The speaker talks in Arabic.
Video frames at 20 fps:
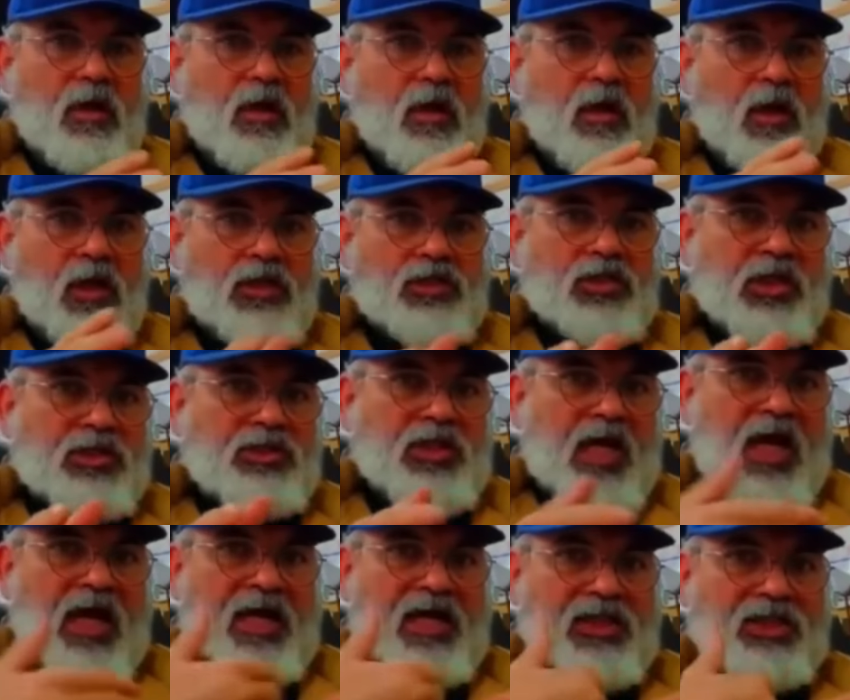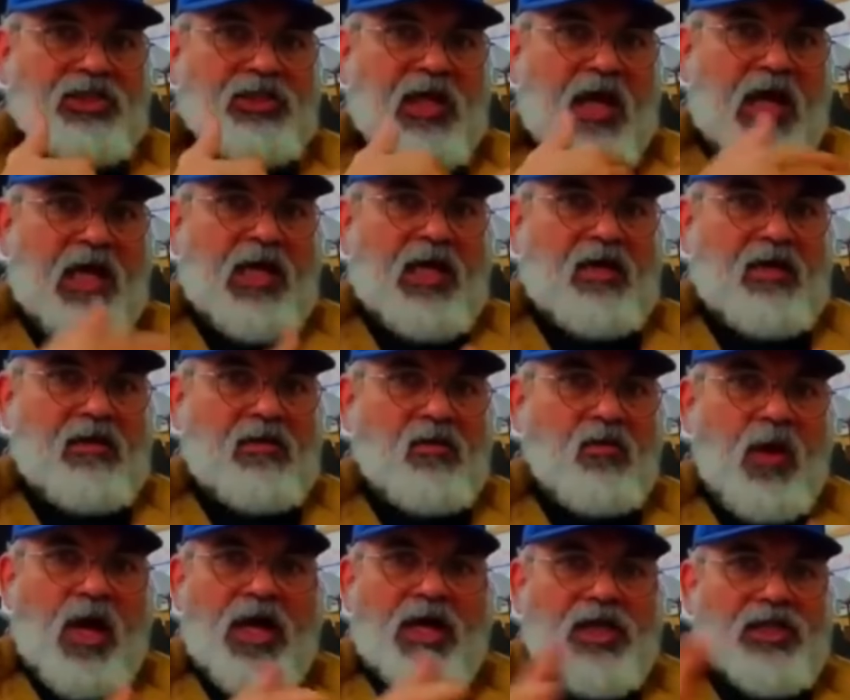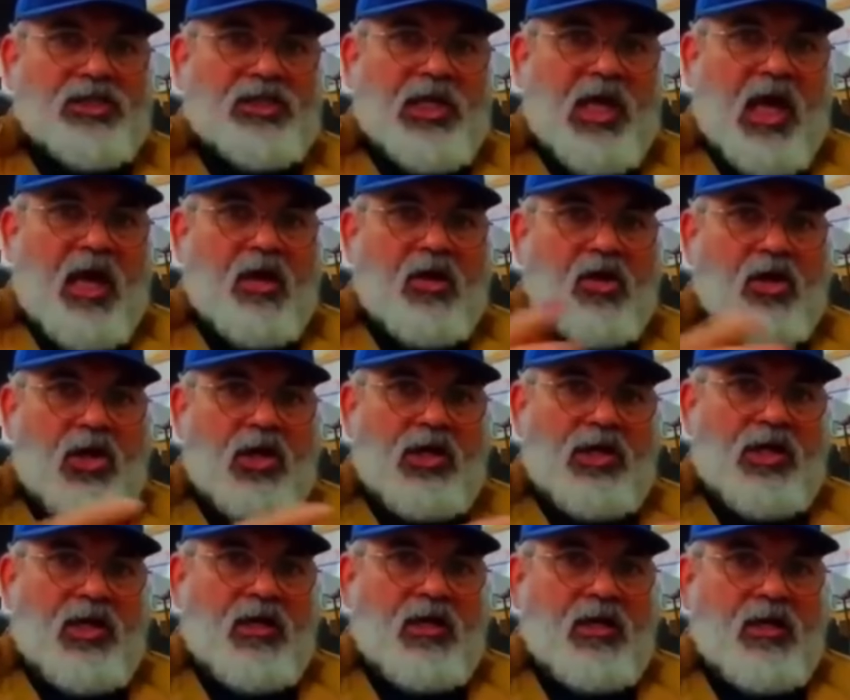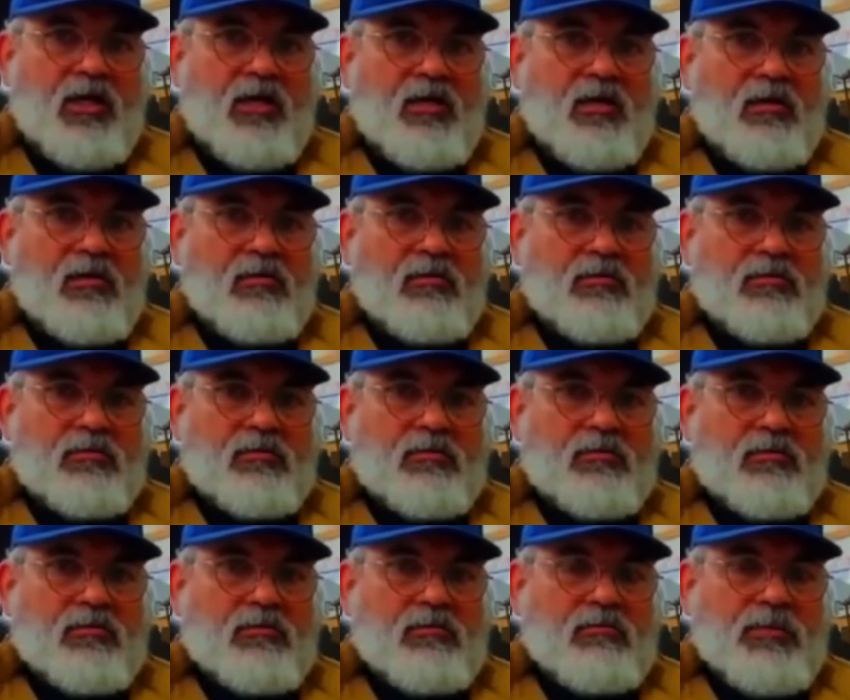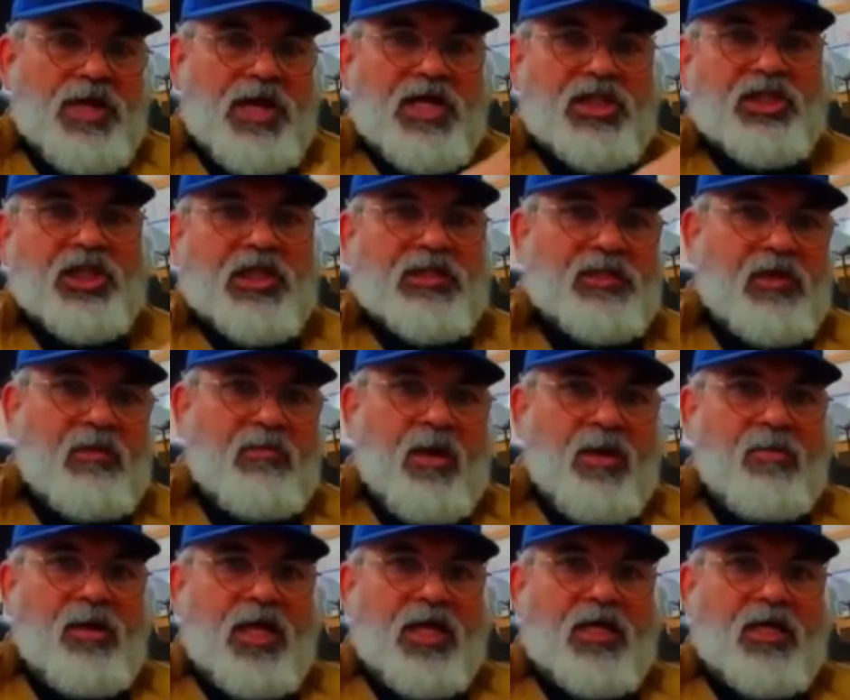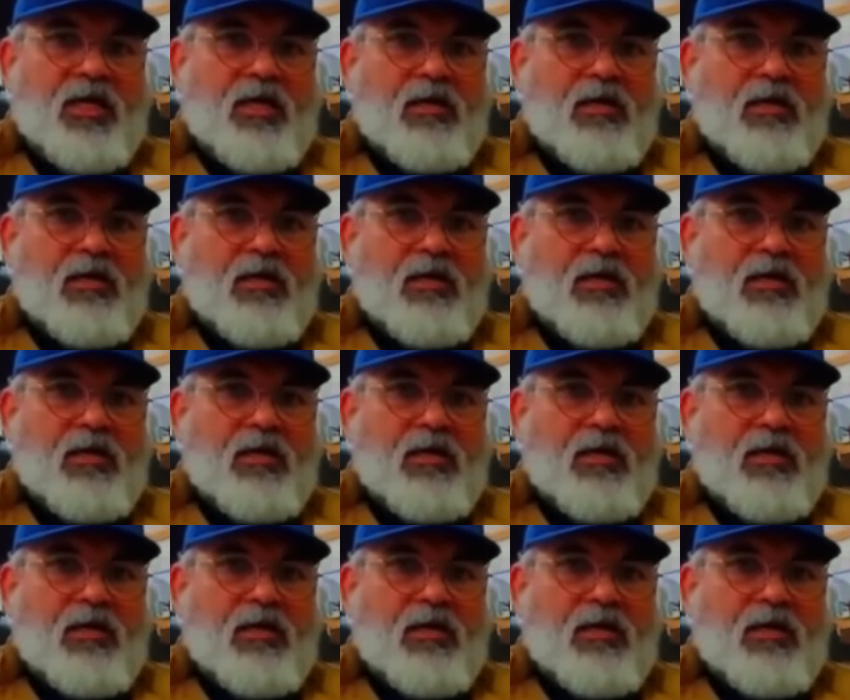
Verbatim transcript: قصص عايشتها أنا وعايشناها كلنا من نشأة المملكة